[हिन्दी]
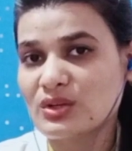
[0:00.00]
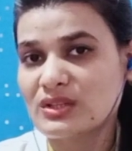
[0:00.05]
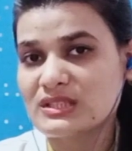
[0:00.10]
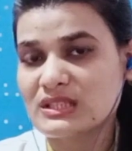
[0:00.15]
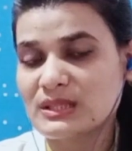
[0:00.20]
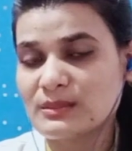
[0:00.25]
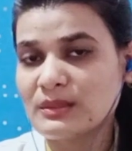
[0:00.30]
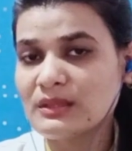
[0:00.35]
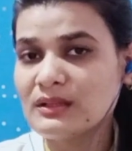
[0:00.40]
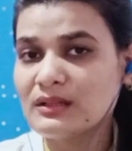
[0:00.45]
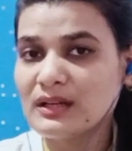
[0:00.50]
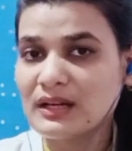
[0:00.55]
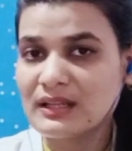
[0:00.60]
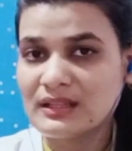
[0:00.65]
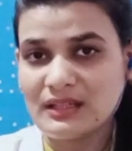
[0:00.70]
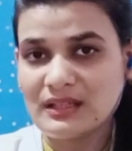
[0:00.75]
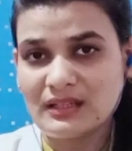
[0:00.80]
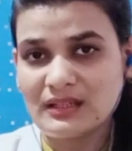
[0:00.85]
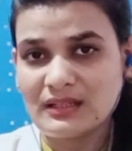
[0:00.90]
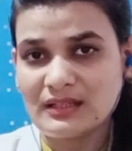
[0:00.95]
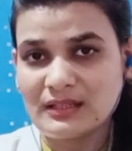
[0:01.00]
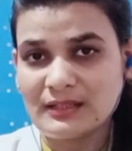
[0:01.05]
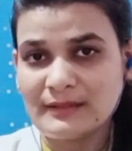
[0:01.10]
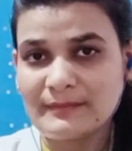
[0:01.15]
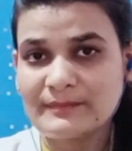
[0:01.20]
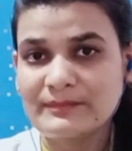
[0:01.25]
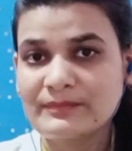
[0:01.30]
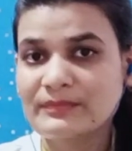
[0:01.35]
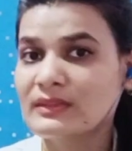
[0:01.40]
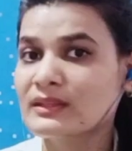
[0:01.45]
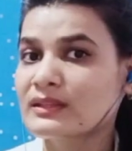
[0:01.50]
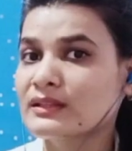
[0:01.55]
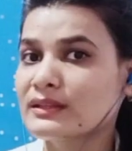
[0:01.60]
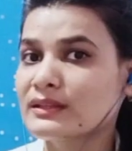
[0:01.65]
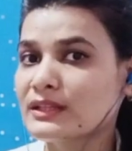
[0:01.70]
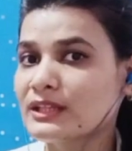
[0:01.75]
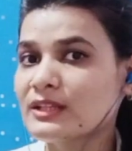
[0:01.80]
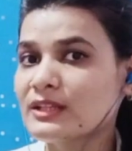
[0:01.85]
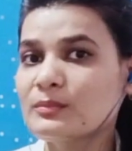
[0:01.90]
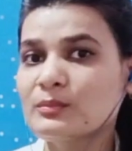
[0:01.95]
का सेवन अधिक करें
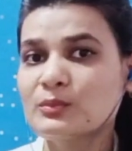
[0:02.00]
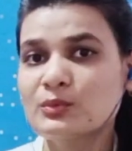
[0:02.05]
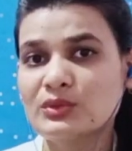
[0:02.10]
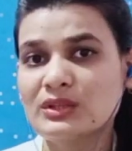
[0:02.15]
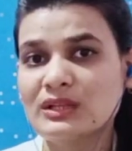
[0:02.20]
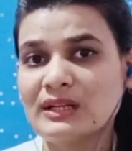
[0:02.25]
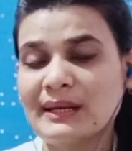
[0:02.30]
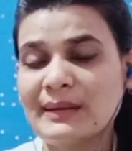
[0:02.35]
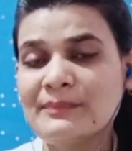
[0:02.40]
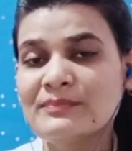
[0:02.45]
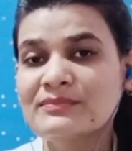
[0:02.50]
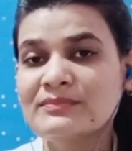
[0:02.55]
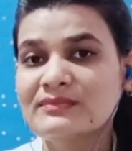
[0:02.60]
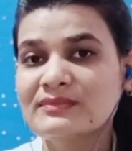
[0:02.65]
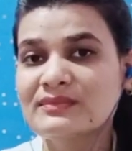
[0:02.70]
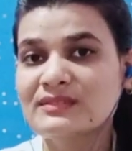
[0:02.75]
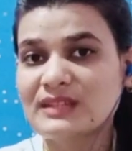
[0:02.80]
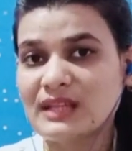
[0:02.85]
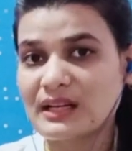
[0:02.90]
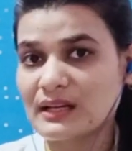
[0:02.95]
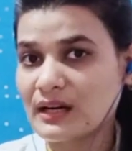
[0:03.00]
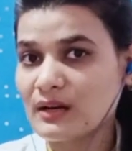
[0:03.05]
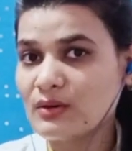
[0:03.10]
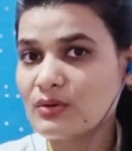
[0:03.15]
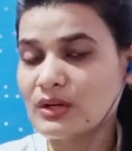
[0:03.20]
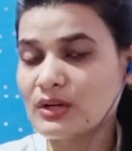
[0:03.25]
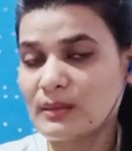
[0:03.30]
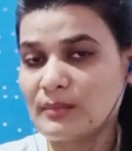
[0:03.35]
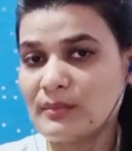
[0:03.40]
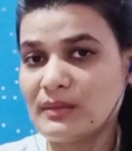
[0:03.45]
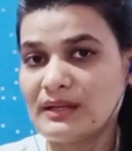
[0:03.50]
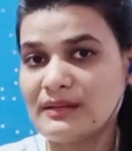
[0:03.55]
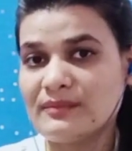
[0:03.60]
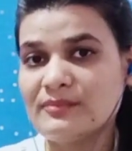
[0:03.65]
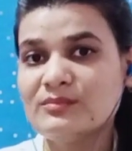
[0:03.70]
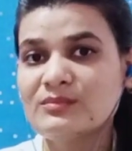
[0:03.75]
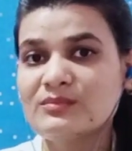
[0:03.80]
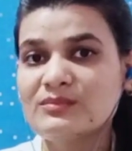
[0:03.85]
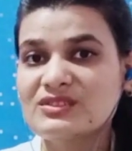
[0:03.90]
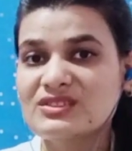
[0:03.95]
नींद पूरी लें तनाव कम लें
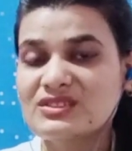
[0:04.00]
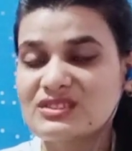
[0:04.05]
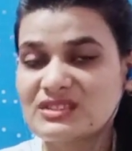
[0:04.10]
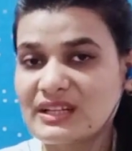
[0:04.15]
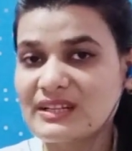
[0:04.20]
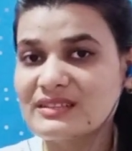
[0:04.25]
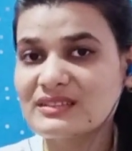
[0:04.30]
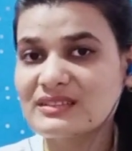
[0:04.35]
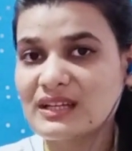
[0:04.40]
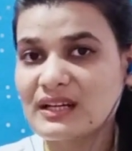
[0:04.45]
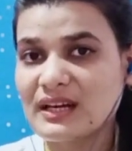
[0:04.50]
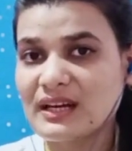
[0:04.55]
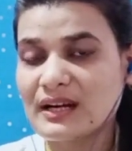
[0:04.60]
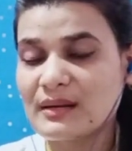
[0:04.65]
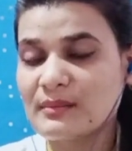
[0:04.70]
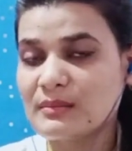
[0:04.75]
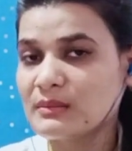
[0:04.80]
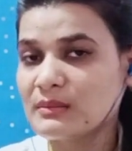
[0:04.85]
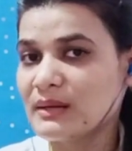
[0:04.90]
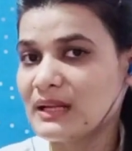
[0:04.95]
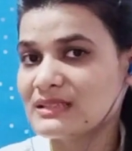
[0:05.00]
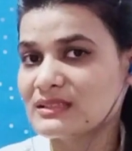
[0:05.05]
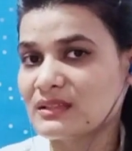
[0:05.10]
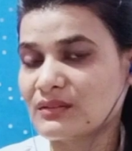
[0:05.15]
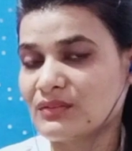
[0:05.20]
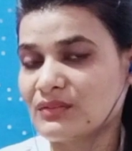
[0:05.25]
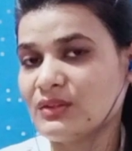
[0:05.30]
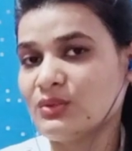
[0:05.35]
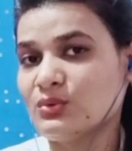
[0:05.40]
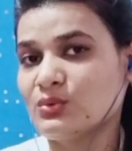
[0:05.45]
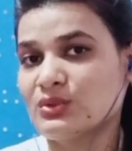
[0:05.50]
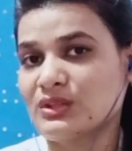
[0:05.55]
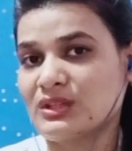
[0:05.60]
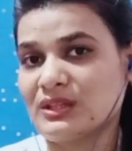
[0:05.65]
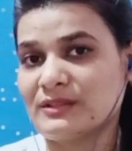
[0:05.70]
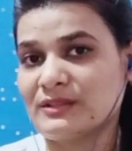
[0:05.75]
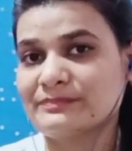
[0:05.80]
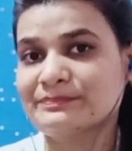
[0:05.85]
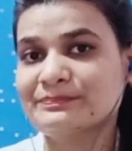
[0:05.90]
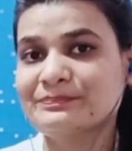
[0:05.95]
स्ट्रेस के कारण भी बाल सफेद होते हैं
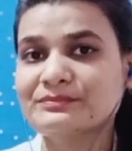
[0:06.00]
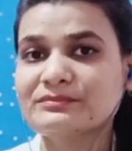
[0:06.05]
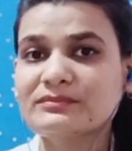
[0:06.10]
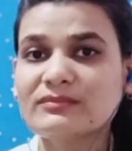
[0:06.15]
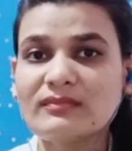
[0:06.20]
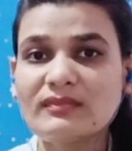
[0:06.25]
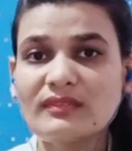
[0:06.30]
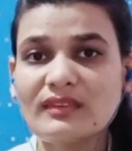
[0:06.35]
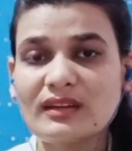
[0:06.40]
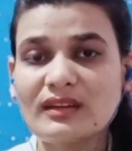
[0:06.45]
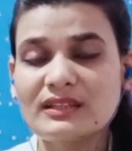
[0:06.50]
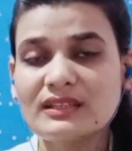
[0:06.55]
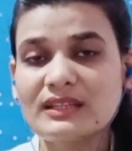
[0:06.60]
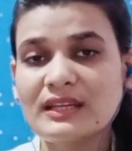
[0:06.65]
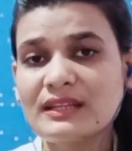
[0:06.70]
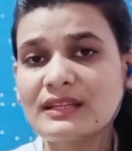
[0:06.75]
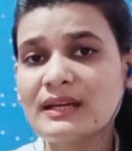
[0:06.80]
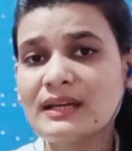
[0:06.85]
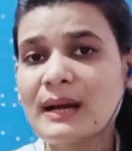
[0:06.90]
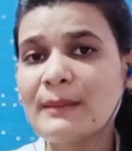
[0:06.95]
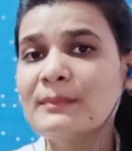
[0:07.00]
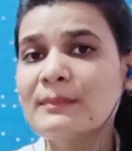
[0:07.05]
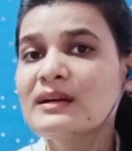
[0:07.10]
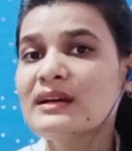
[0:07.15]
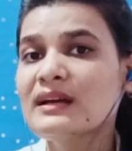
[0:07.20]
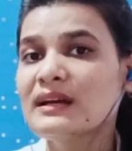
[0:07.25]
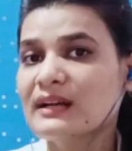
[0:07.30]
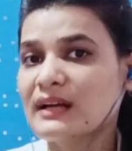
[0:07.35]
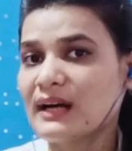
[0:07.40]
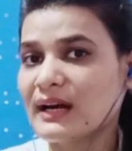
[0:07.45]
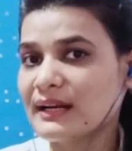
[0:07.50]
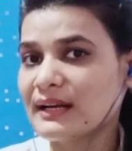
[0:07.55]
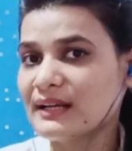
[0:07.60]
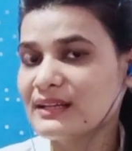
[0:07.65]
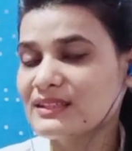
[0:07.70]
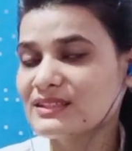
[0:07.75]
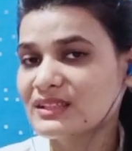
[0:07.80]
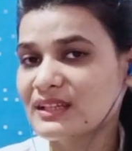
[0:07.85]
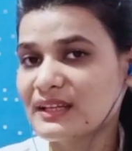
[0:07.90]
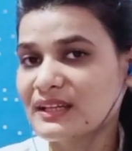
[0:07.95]
यदि आप खाना
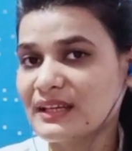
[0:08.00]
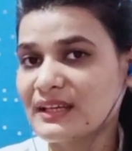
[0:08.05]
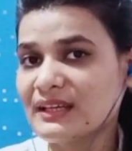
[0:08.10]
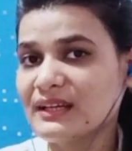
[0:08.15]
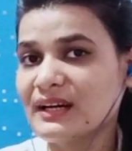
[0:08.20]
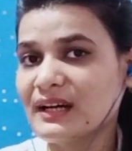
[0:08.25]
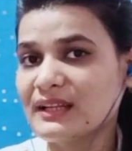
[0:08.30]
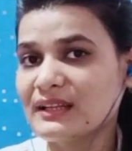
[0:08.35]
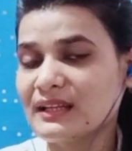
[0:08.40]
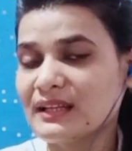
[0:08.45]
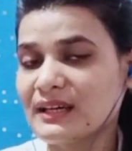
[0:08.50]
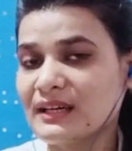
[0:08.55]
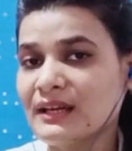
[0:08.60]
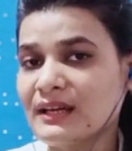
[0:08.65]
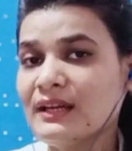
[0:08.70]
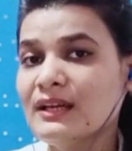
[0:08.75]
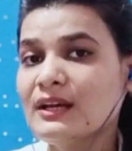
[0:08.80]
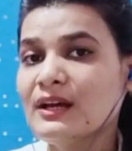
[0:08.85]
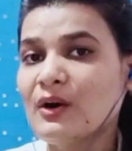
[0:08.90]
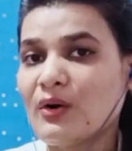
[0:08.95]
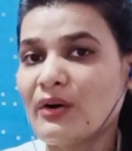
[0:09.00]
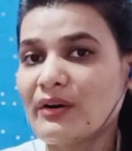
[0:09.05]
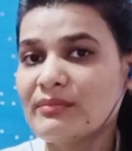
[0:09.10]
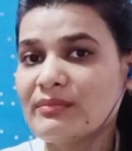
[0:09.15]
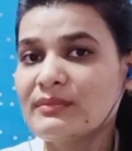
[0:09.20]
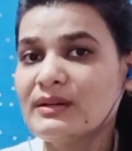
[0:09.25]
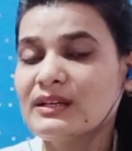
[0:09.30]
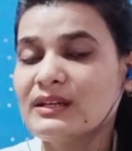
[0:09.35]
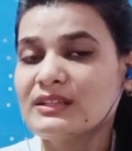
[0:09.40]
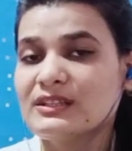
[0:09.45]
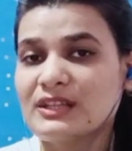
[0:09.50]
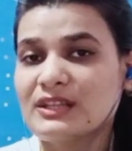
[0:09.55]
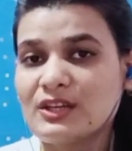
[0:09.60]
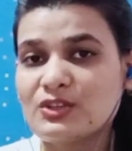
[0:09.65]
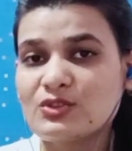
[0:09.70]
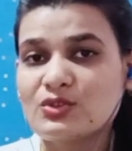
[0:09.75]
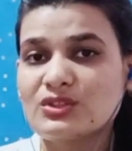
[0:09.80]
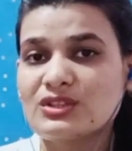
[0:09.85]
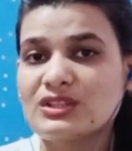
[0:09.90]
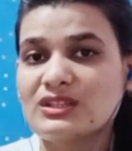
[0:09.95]
अच्छा नहीं खाते हैं और ये
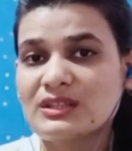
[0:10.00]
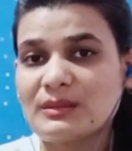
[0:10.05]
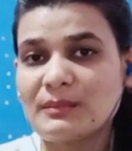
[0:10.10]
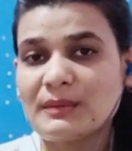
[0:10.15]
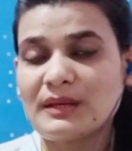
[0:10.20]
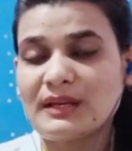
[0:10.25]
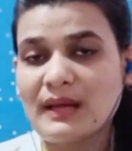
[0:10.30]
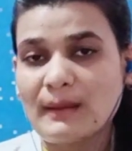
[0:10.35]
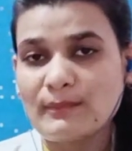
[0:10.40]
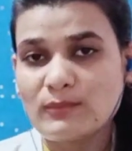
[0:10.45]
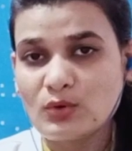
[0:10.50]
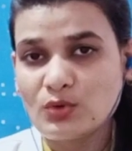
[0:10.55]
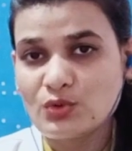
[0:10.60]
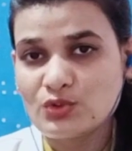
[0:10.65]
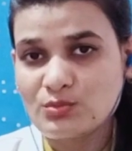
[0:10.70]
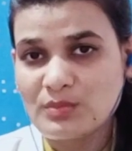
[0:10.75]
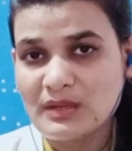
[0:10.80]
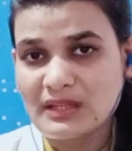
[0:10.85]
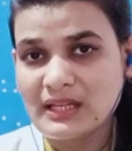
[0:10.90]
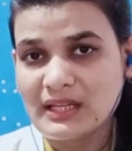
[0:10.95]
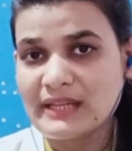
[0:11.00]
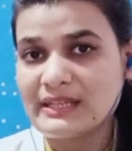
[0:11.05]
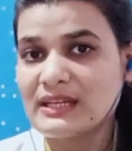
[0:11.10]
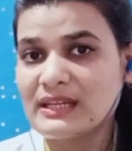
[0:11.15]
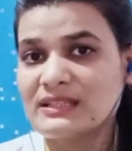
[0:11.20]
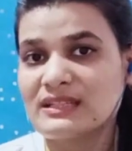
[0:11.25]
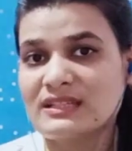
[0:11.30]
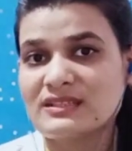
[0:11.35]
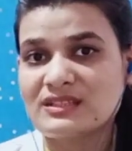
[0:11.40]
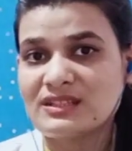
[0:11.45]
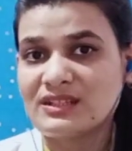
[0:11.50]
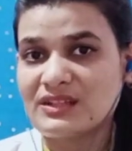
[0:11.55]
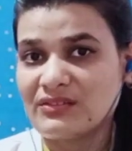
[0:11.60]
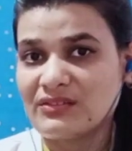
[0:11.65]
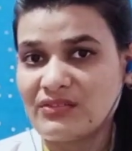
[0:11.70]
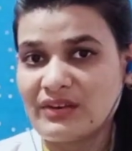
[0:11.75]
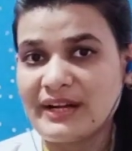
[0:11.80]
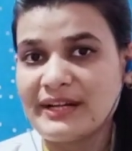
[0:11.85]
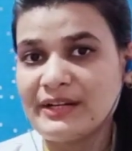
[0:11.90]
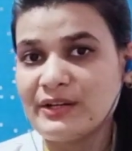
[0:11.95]
जो चीज़ें मैंने आपको कुछ बताई हैं जैसे
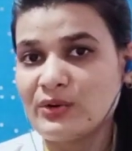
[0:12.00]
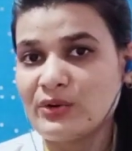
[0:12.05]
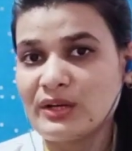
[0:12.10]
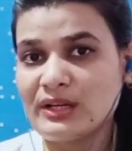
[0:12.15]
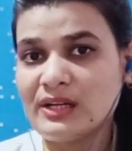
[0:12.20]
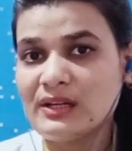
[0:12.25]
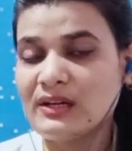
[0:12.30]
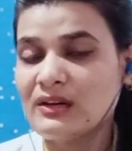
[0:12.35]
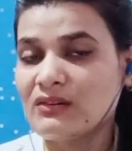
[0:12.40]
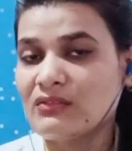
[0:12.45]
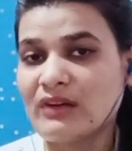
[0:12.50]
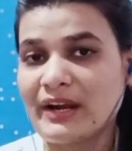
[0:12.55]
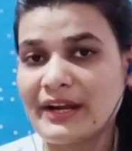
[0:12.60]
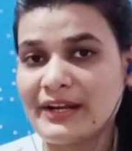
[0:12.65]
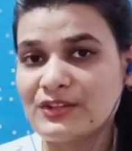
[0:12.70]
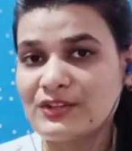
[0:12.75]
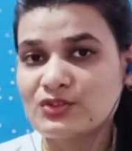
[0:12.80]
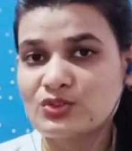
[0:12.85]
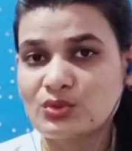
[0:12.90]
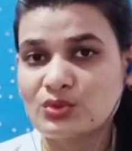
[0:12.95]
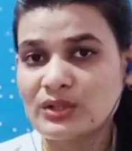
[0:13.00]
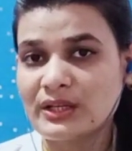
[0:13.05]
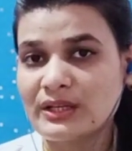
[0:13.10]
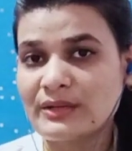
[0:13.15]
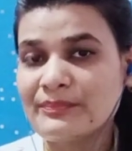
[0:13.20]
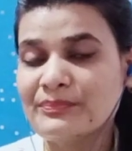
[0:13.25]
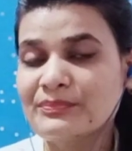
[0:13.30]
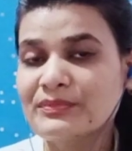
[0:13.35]
रिफाइंड ऑयल वाइट शुगर